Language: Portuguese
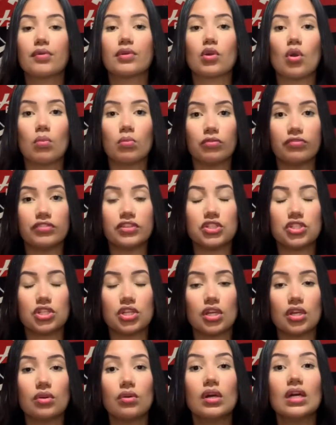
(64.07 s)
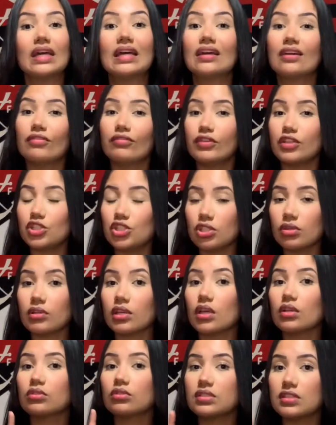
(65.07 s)
e como o Vitinho. Vitinho, que
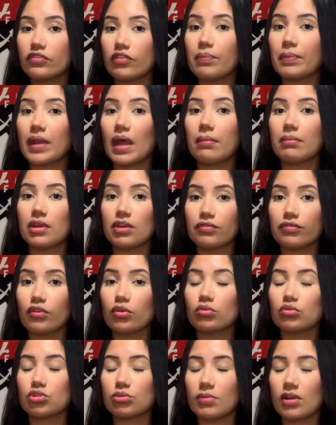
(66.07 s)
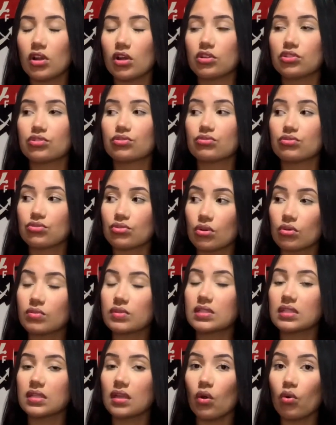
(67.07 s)
inclusive para mim foi um dos melhores do jogo,
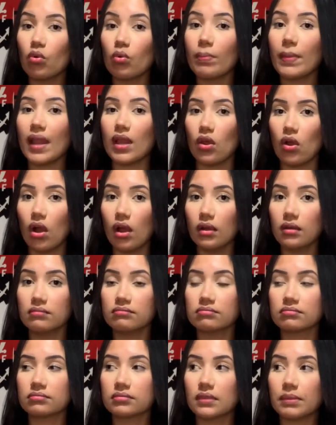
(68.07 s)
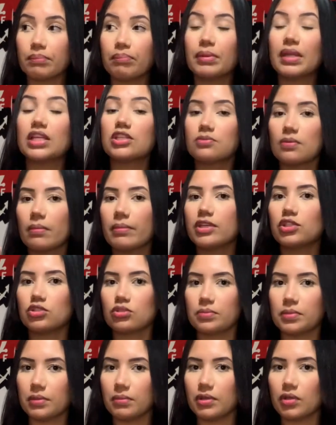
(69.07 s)
se não o melhor, principalmente no
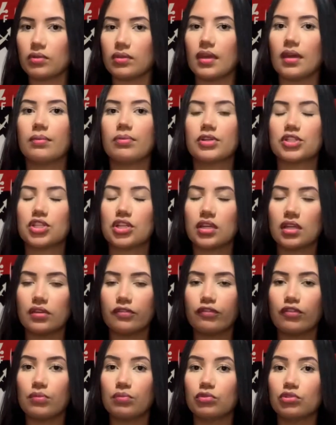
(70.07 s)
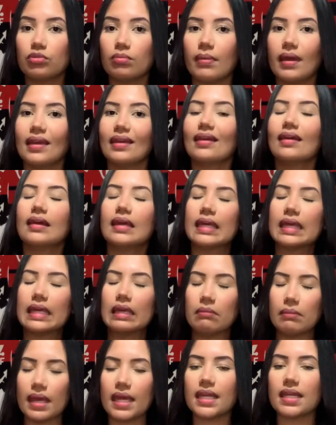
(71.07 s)
primeiro tempo. Achei que ele foi muito bem e
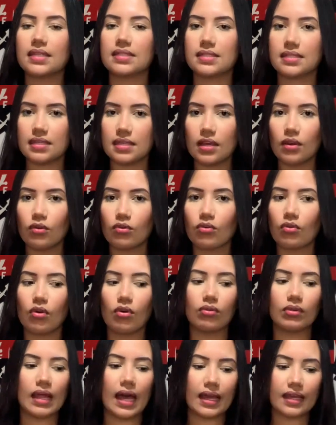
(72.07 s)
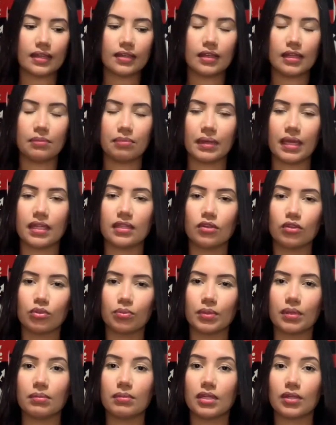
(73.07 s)
merecia o gol lá que ele perdeu no
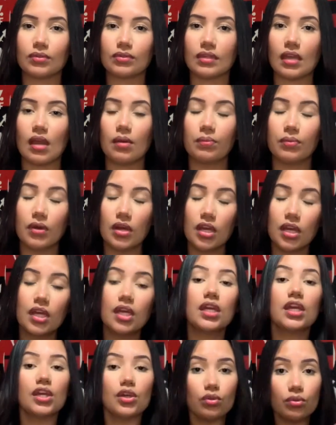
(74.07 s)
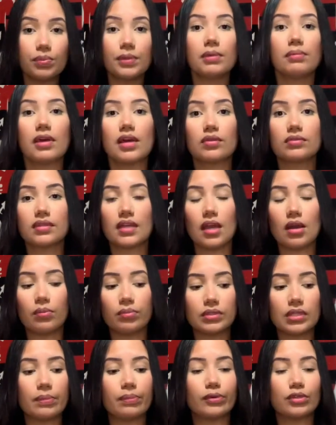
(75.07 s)
primeiro tempo. E no primeiro tempo,
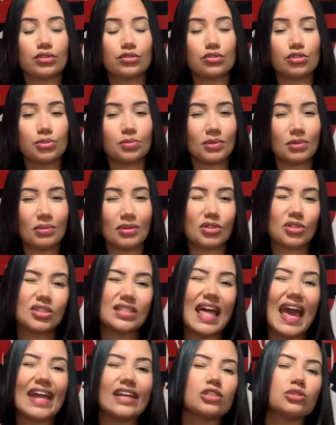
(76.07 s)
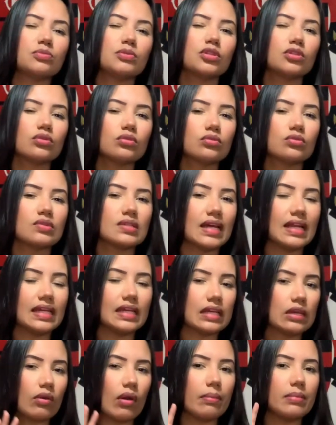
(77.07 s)
depois dos primeiros 10 minutos
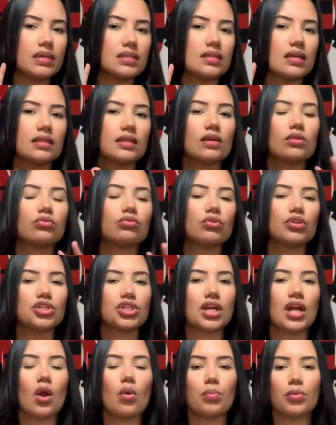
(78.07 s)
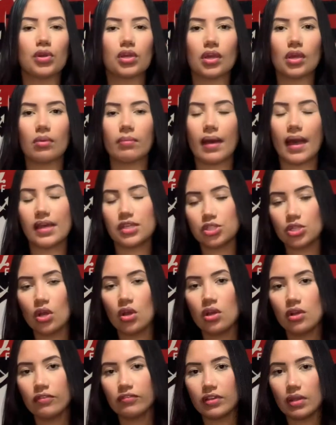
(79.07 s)
ali que o ABC tentou chegar um pouquinho mais,
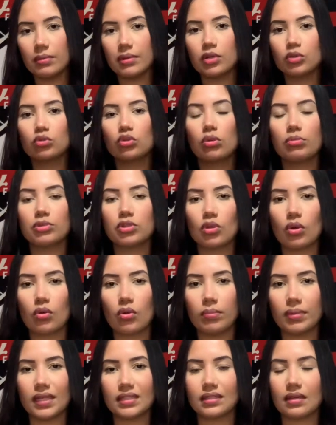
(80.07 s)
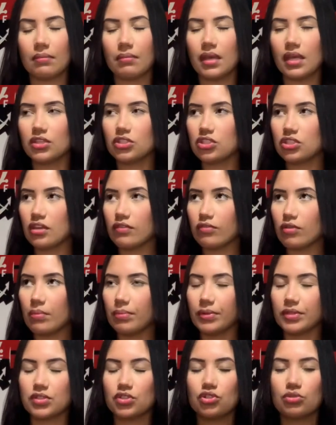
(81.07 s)
o Flamengo dominou completamente, teve uma
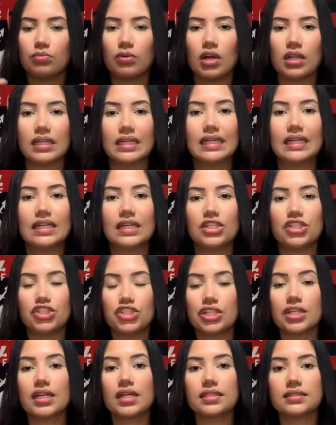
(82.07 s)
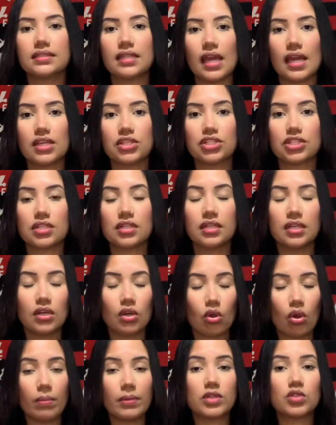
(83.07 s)
posse de bola gigantesca,
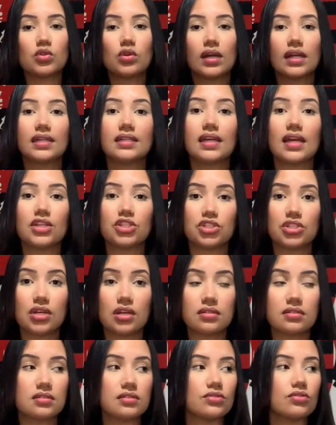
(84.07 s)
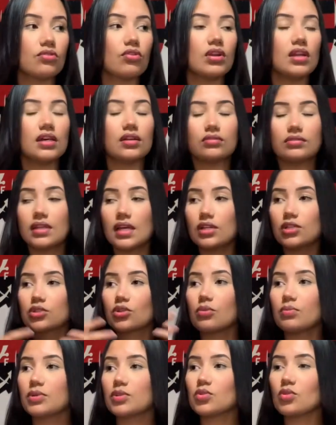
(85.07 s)
começou a criar chances e o goleiro deles
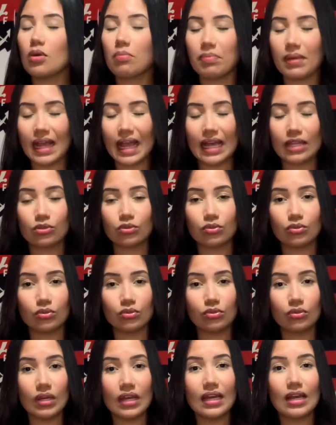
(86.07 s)
começou a pegar tudo.